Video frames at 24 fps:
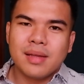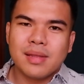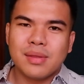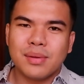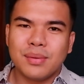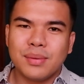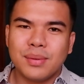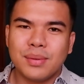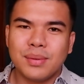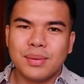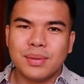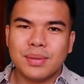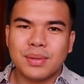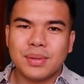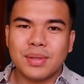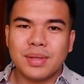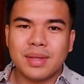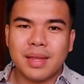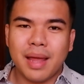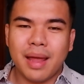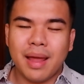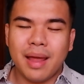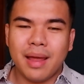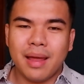So,
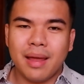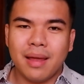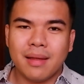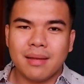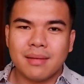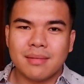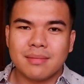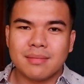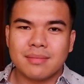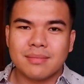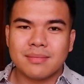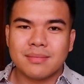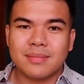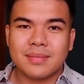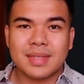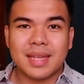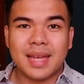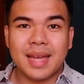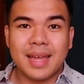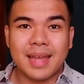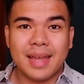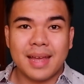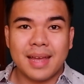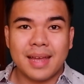today,
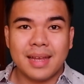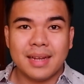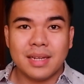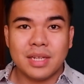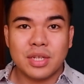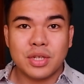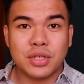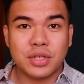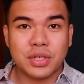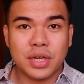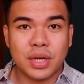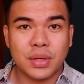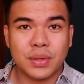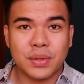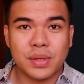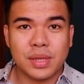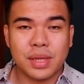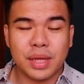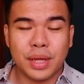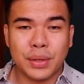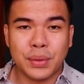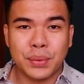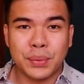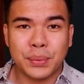ayan, i-share ko
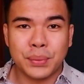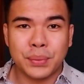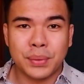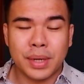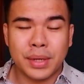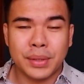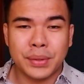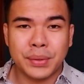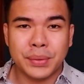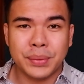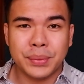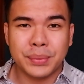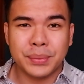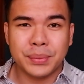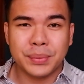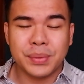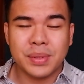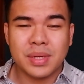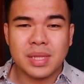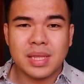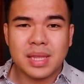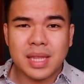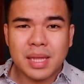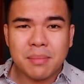sa inyo kung ano yung
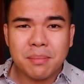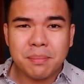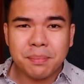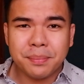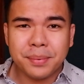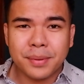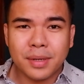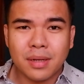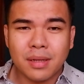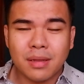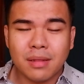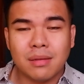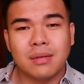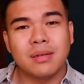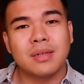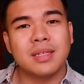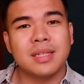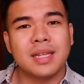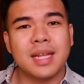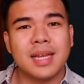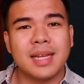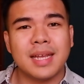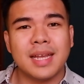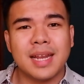simple look
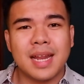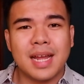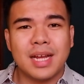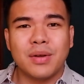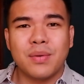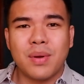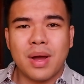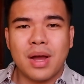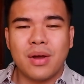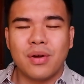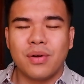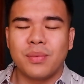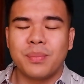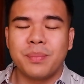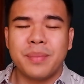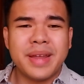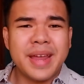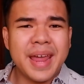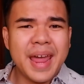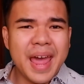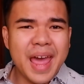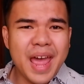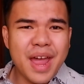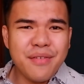na ginagawa ko.
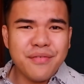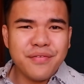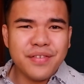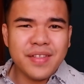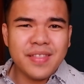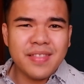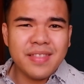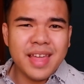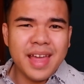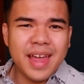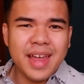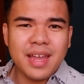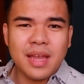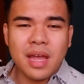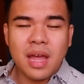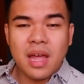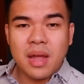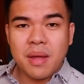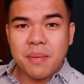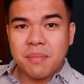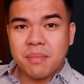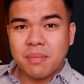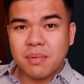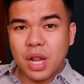My everyday
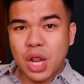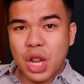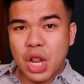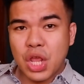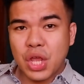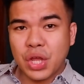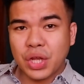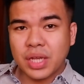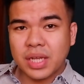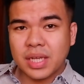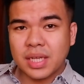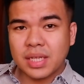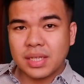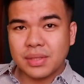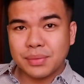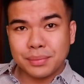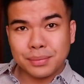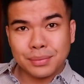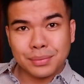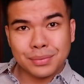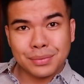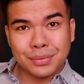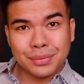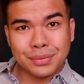look.
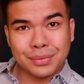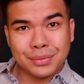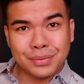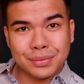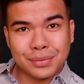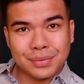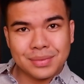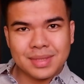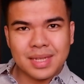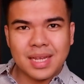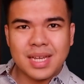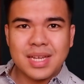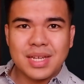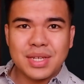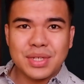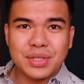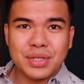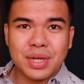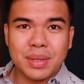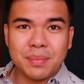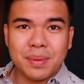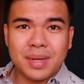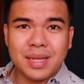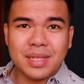Mm.
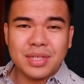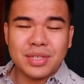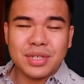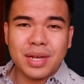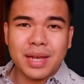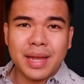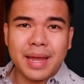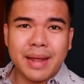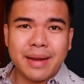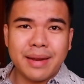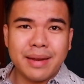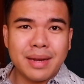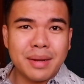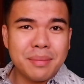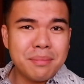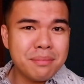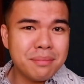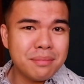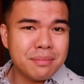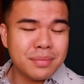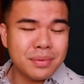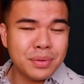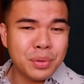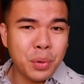Siyempre, hindi siya carry ng
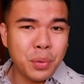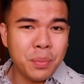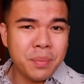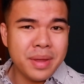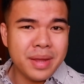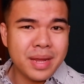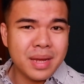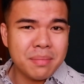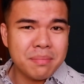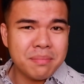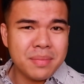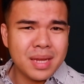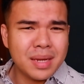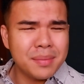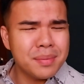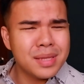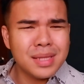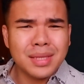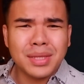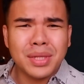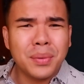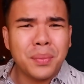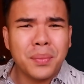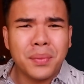no makeup makeup.
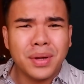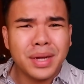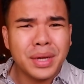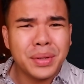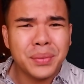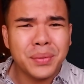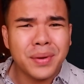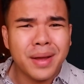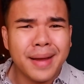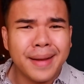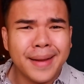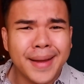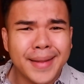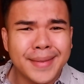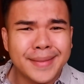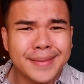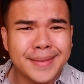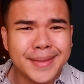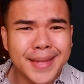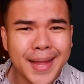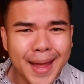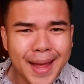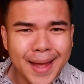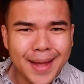Kasi hindi po ganun
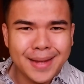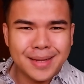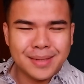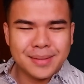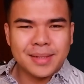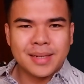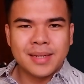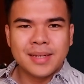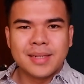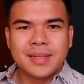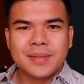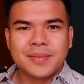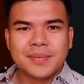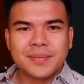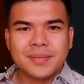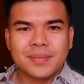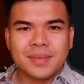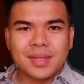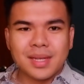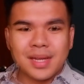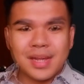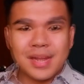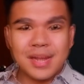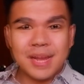kaganda.
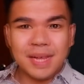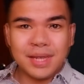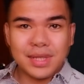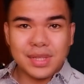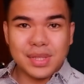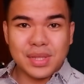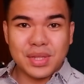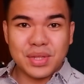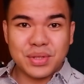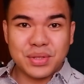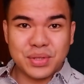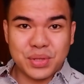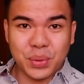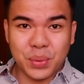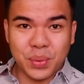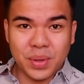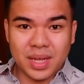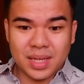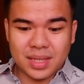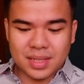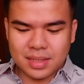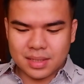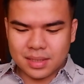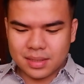Let's do
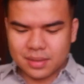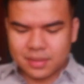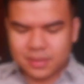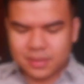it!